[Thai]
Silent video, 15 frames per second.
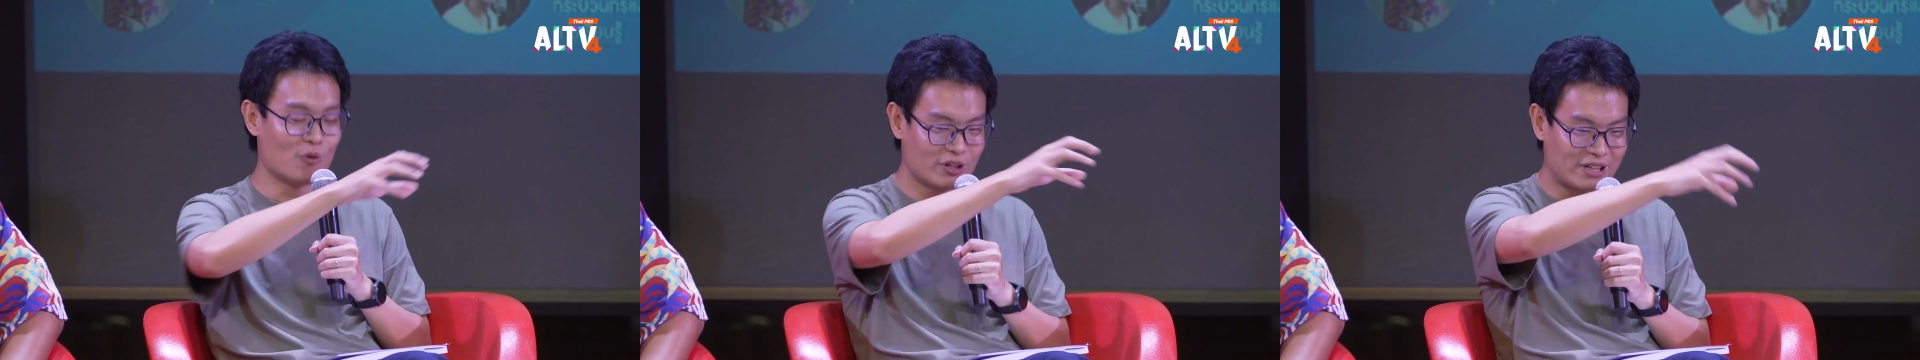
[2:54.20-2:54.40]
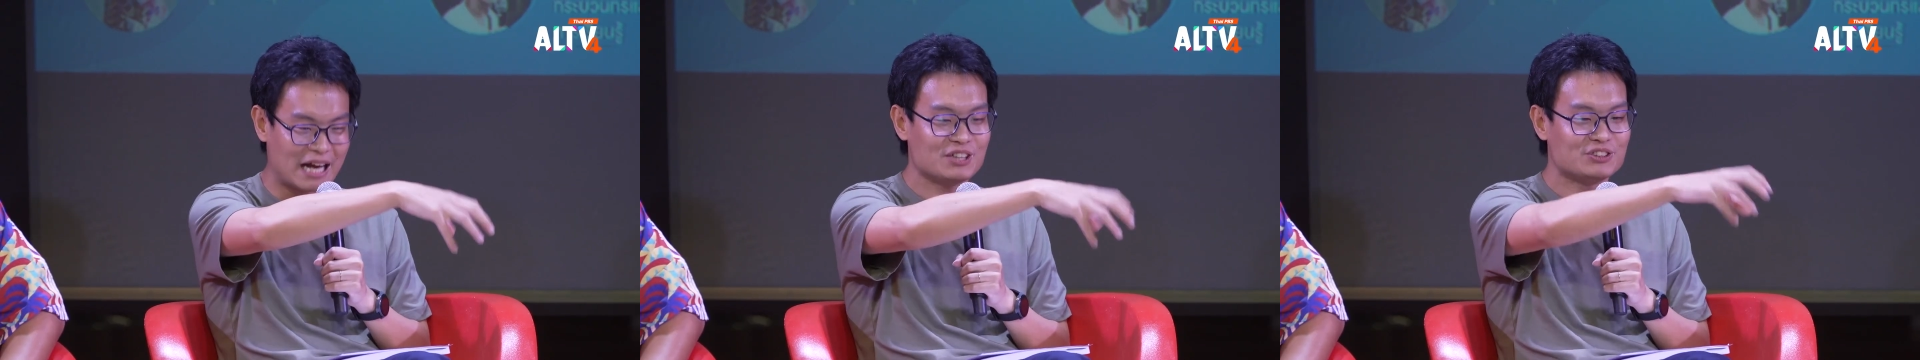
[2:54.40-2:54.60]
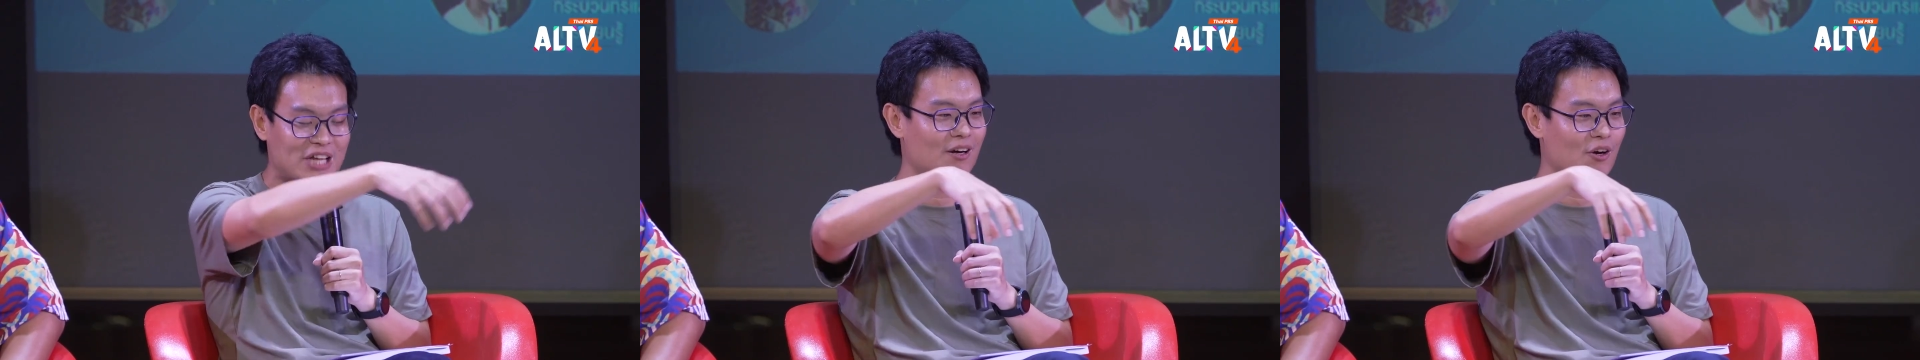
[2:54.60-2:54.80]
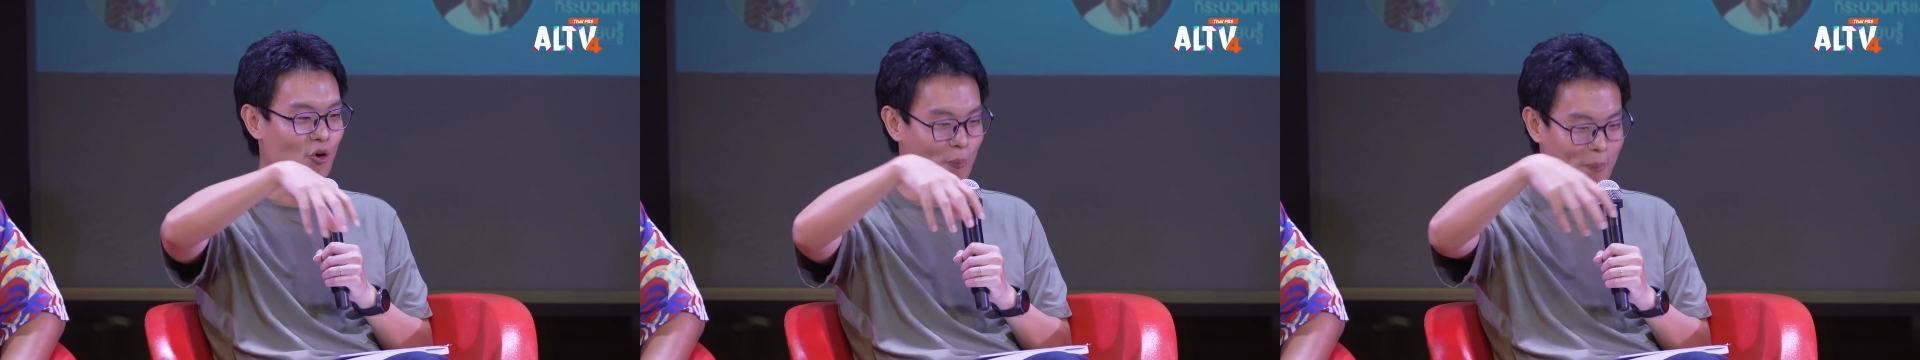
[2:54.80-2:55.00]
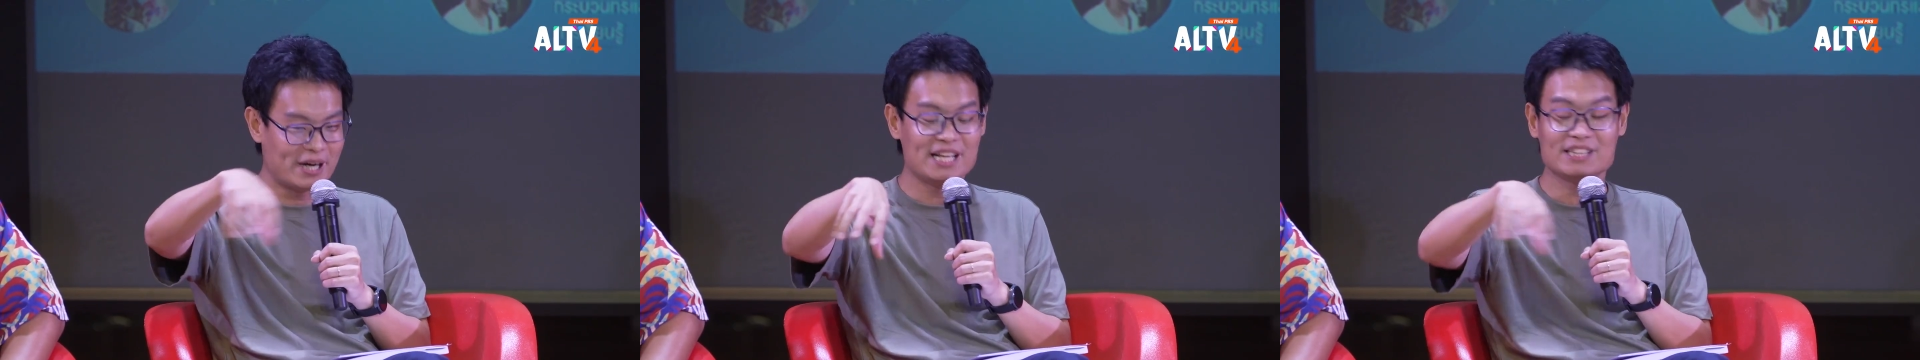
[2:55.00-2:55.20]
นทักษะ
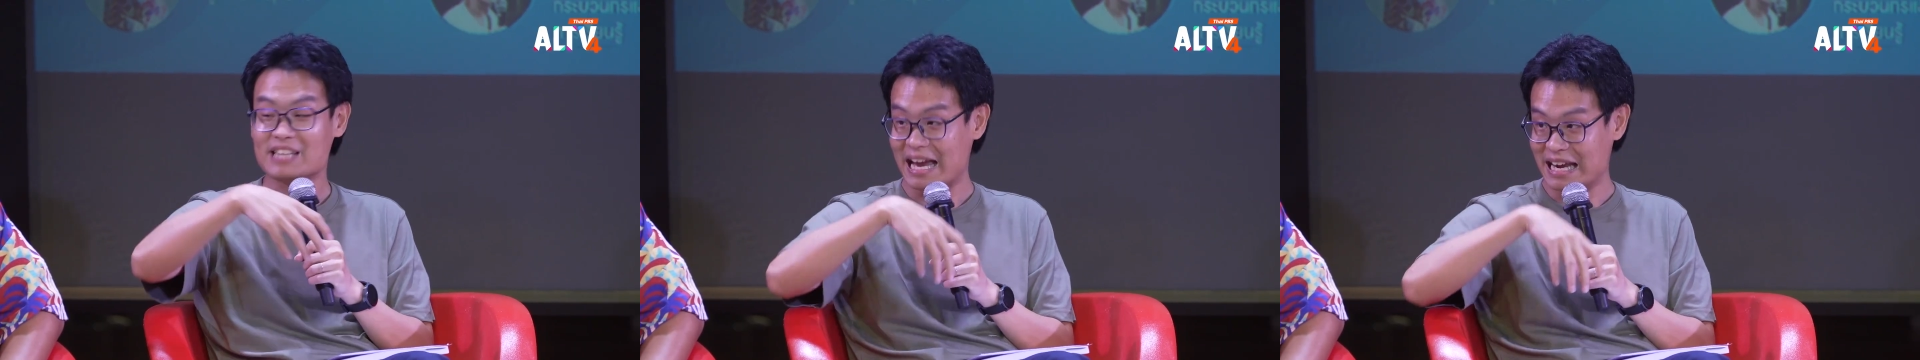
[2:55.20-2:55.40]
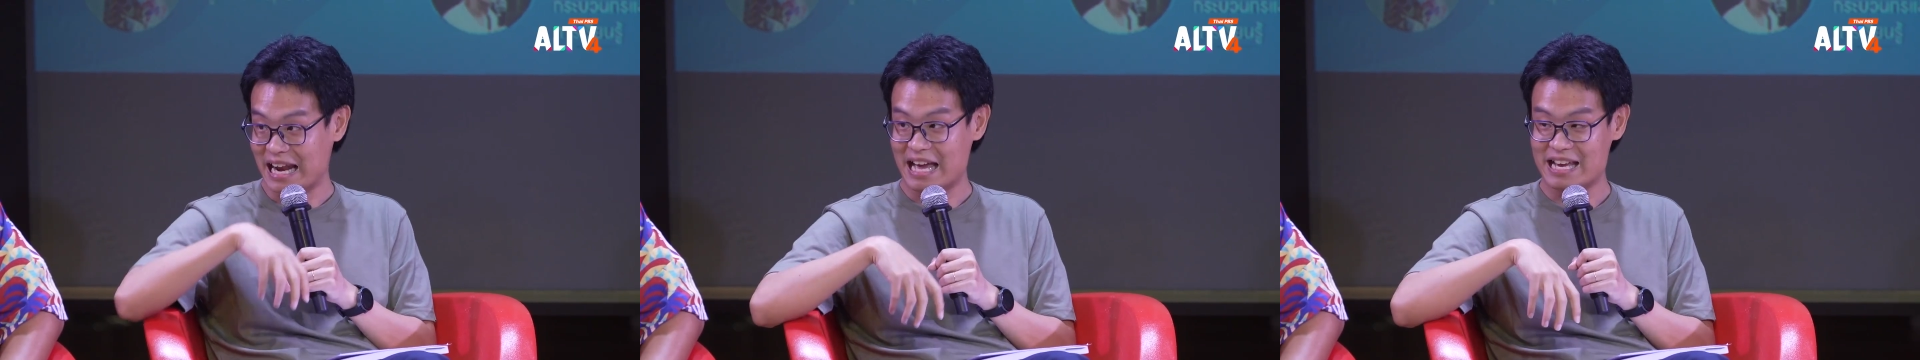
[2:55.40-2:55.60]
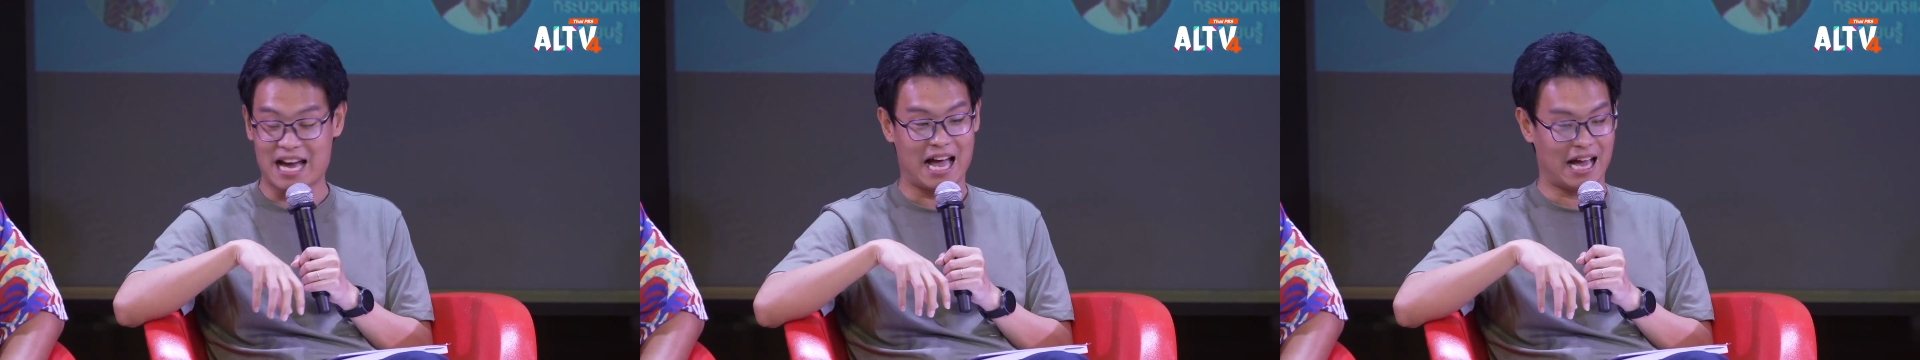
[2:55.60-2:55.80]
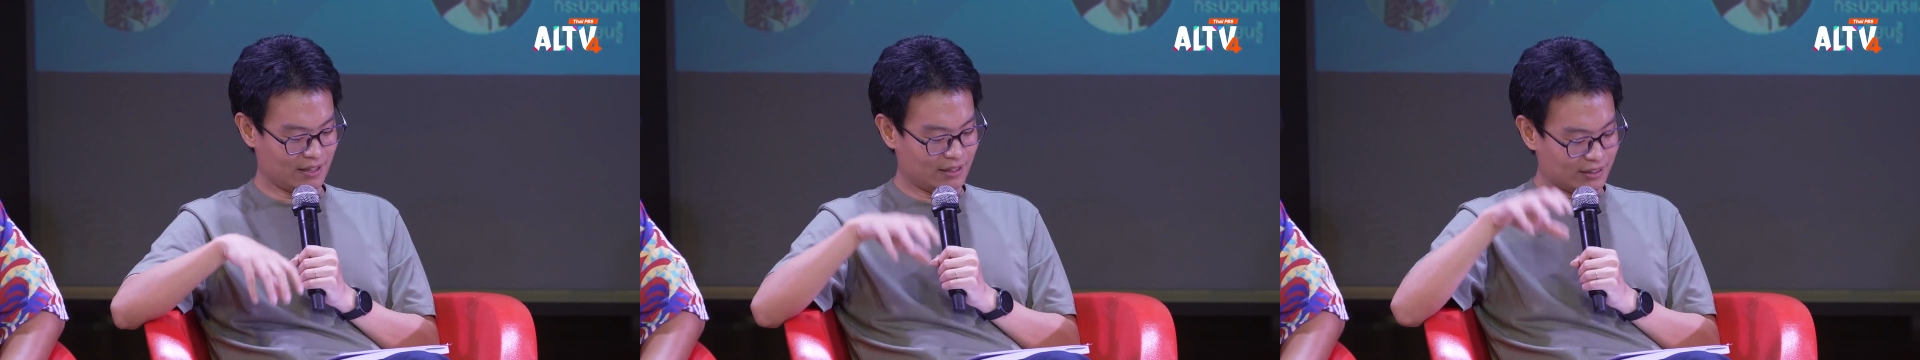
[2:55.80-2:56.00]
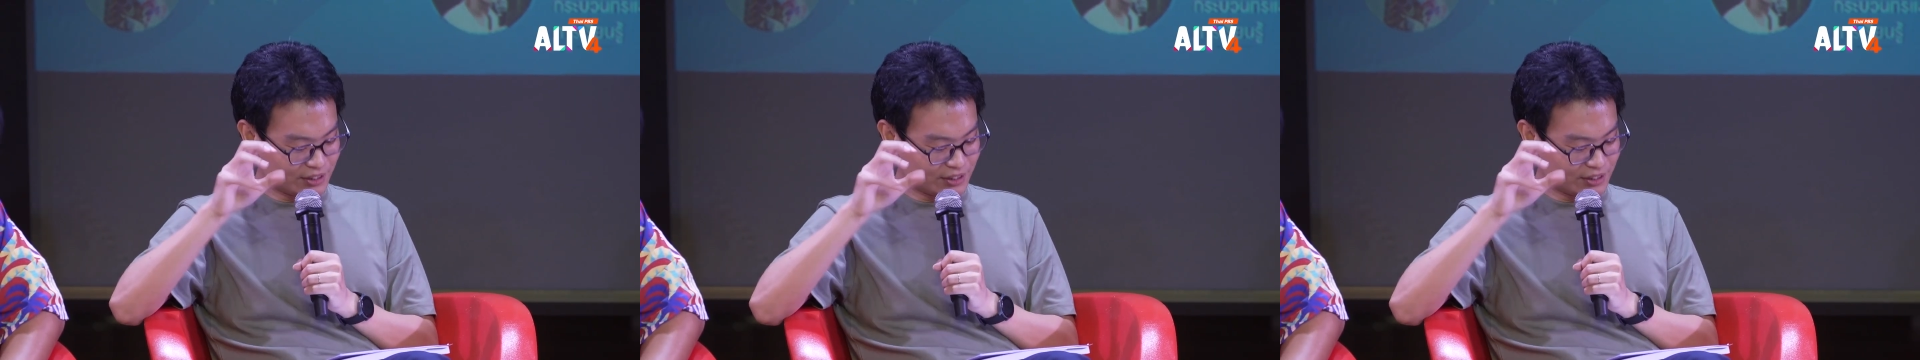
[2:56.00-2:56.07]
อุปนิสัยหลายอย่าง